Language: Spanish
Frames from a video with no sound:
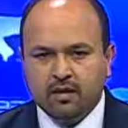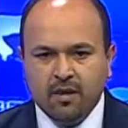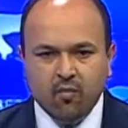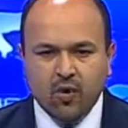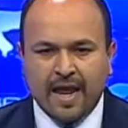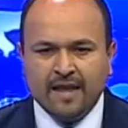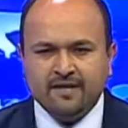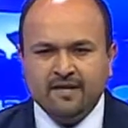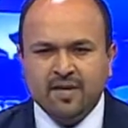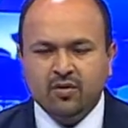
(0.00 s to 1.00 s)
de
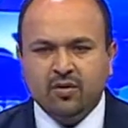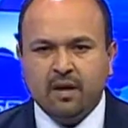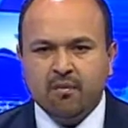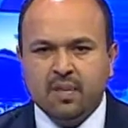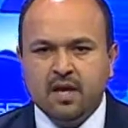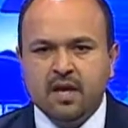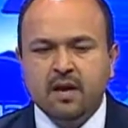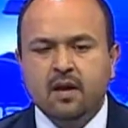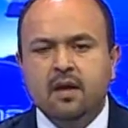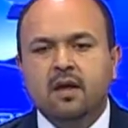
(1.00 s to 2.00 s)
mujeres, sino
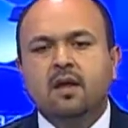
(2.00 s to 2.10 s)
también